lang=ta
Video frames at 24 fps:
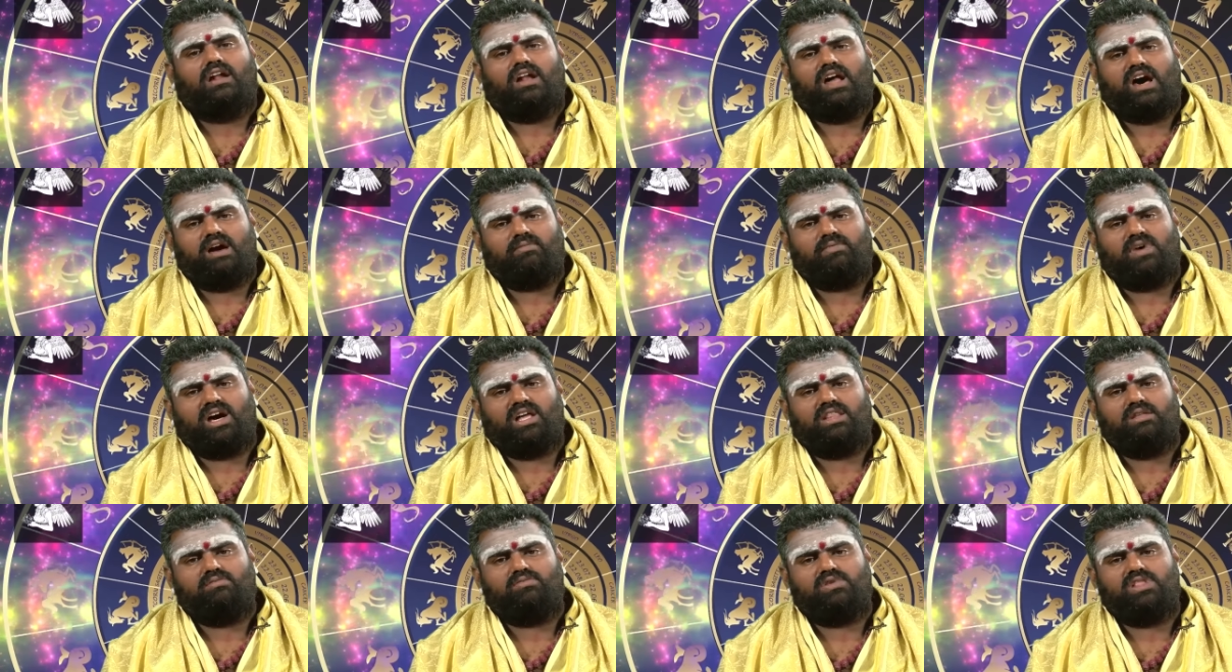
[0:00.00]

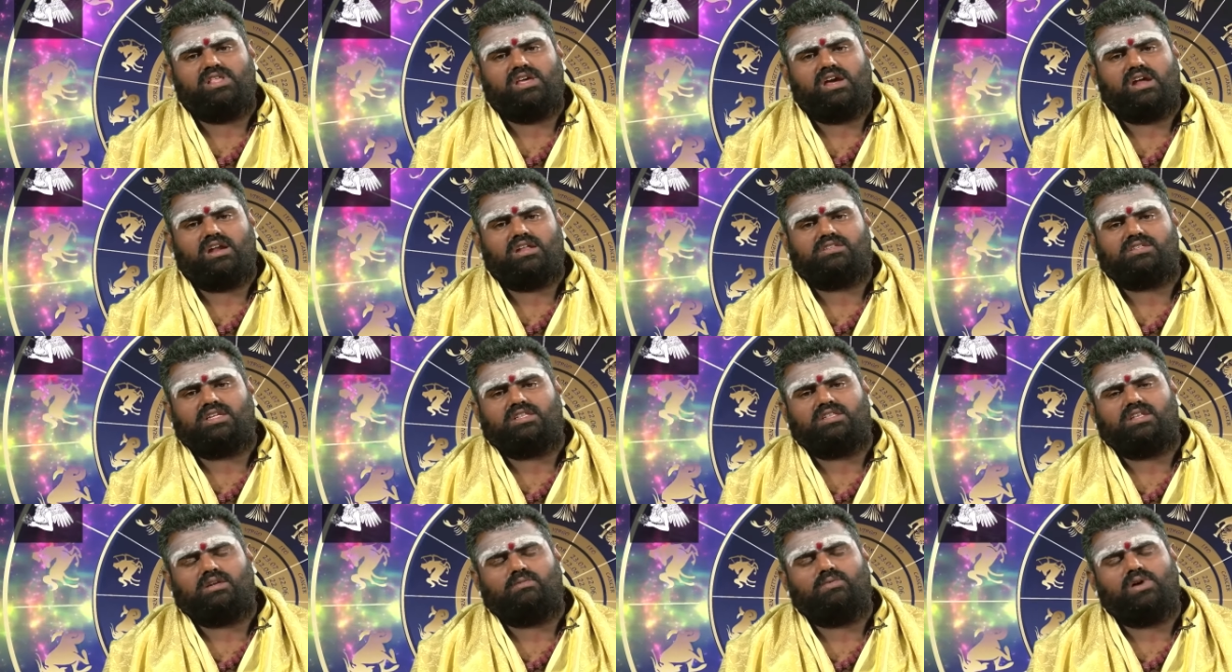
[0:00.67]
லாபாதிபதியான
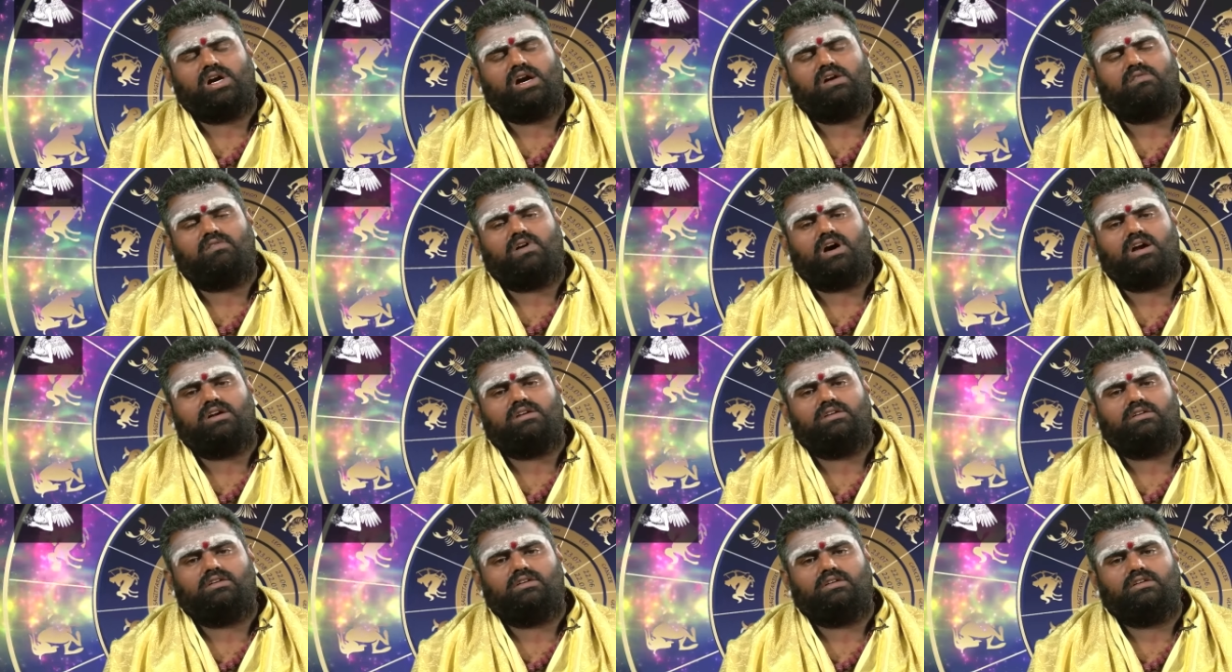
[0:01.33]
சந்திர
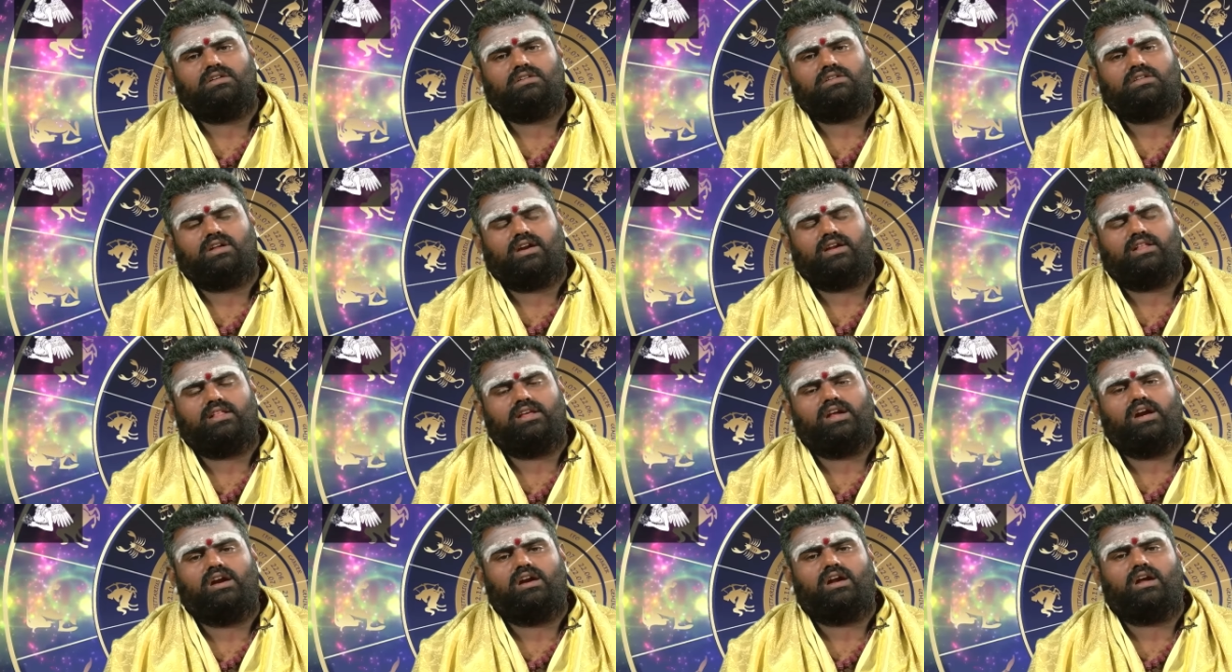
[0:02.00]
பகவான்
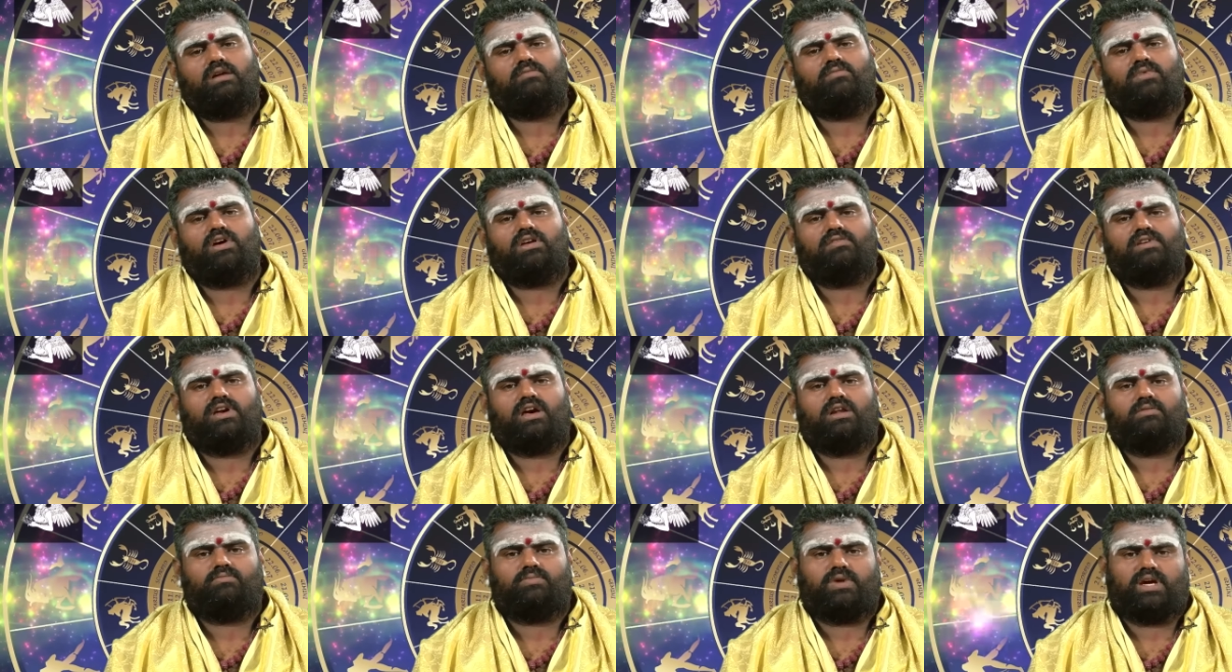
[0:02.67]
தனது ஏழாம்
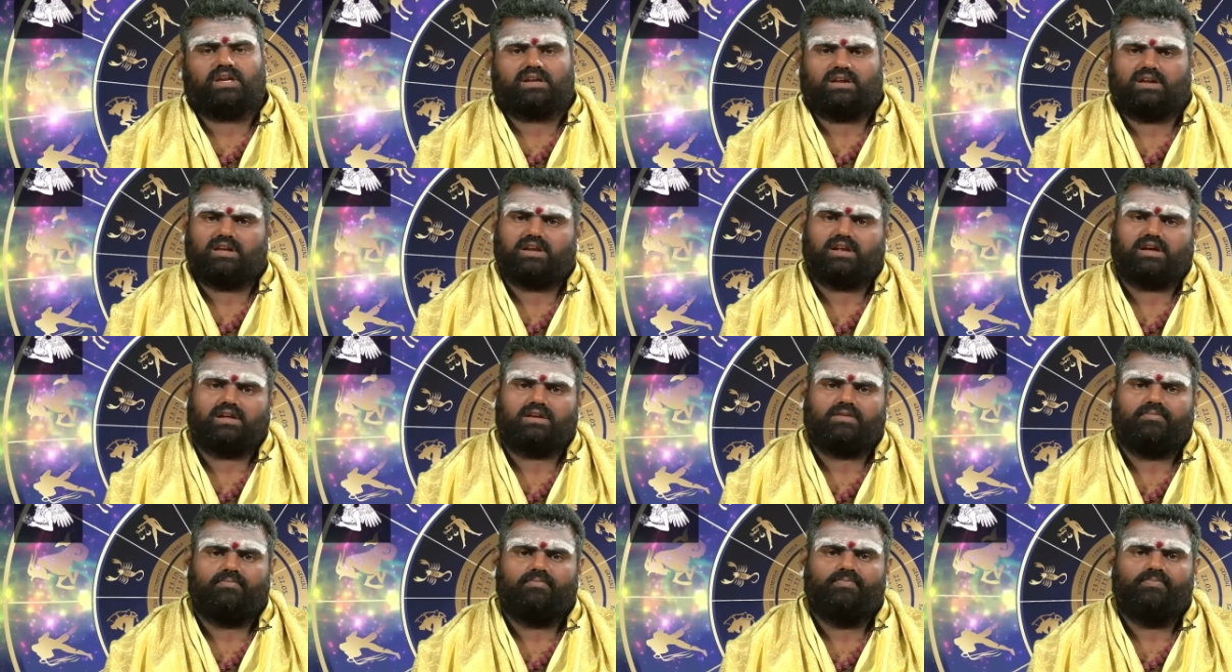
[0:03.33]
பார்வையால்
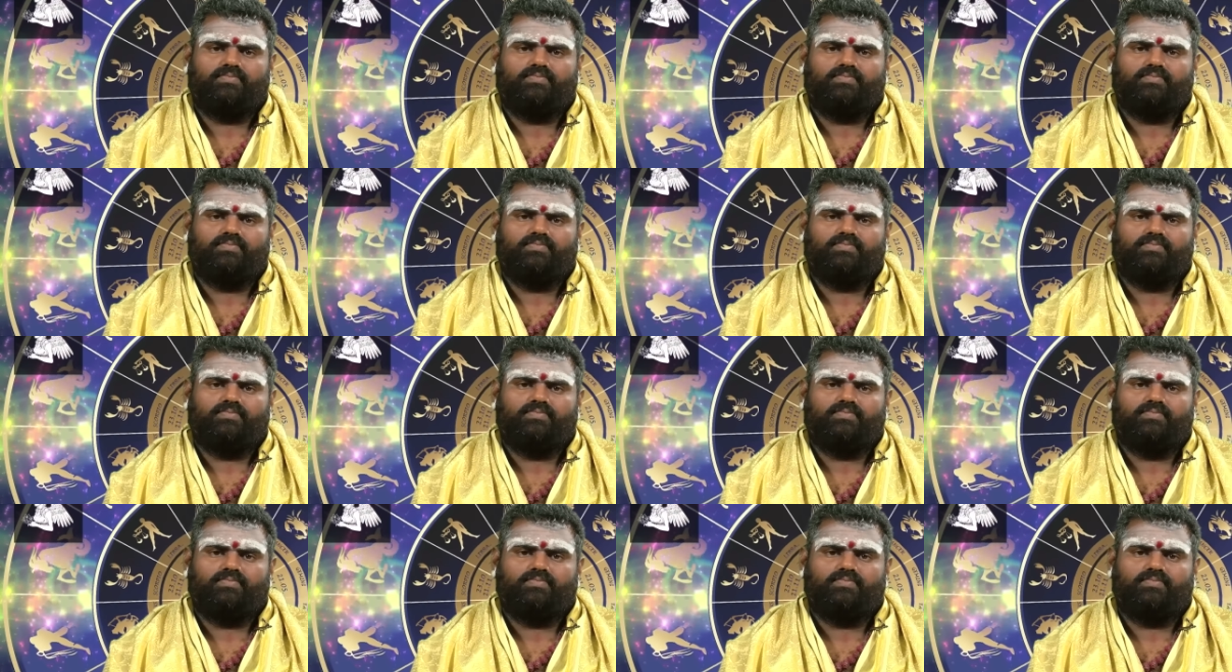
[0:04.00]
பார்க்கிறார்